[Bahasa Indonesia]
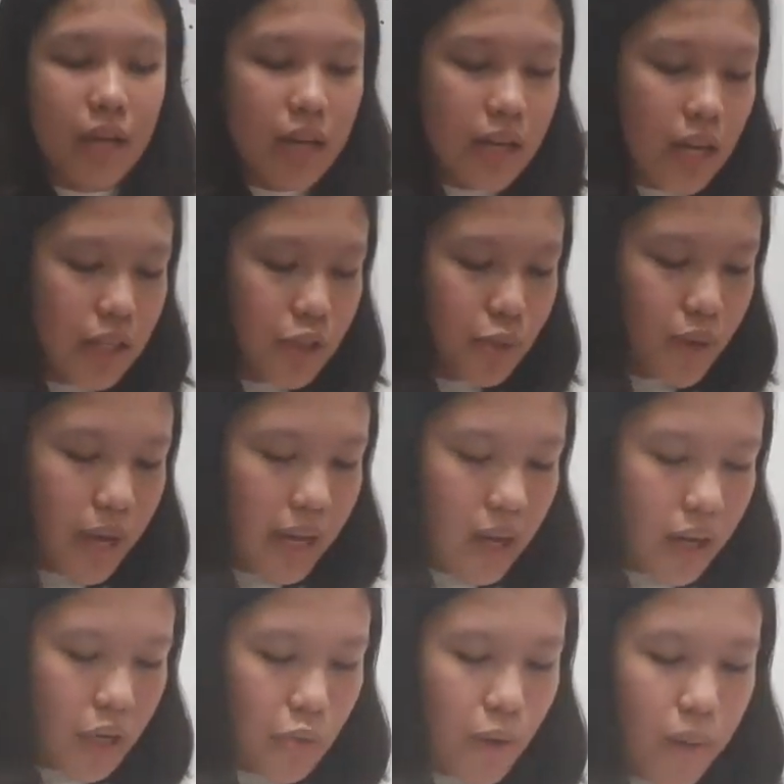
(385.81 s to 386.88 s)
Dan juga yang
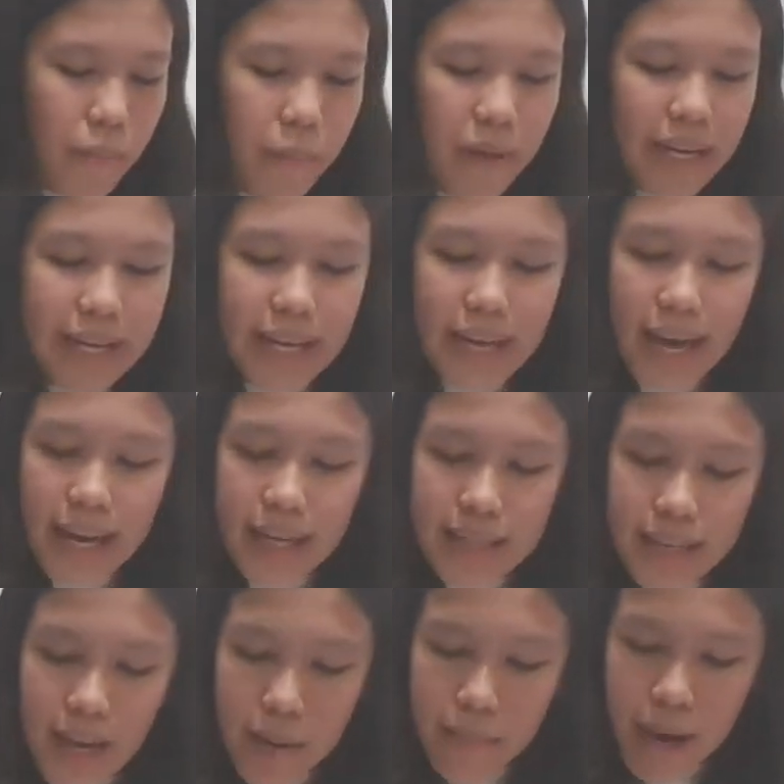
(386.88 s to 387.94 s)
kedua memiliki karakter
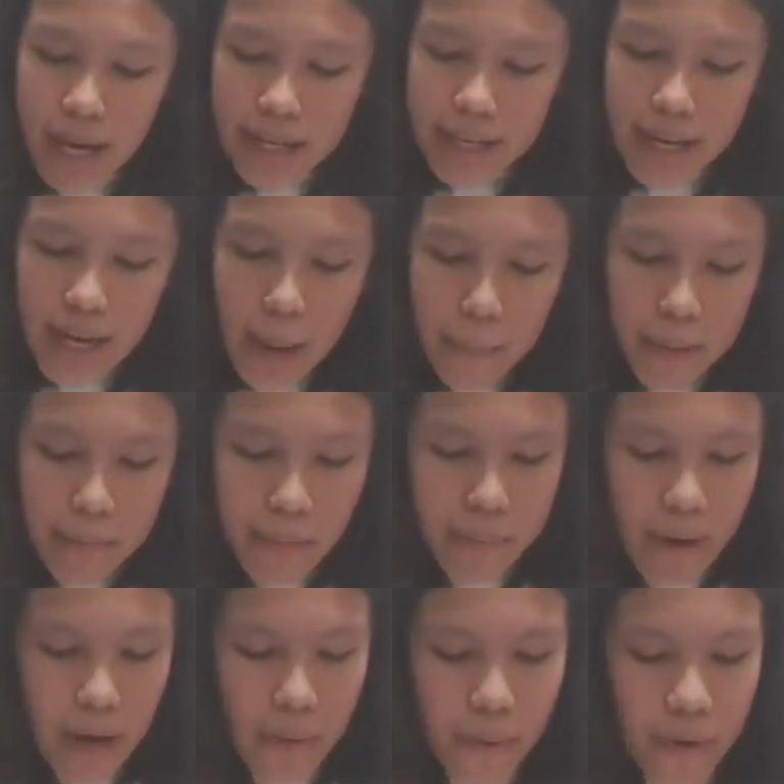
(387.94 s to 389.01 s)
yang baik dan dapat
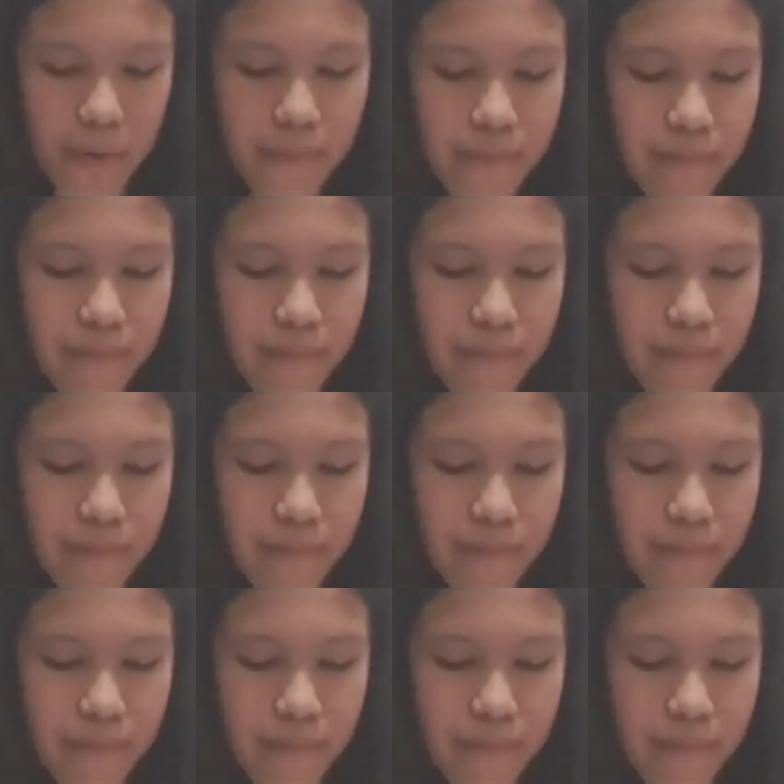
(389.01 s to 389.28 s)
membangun.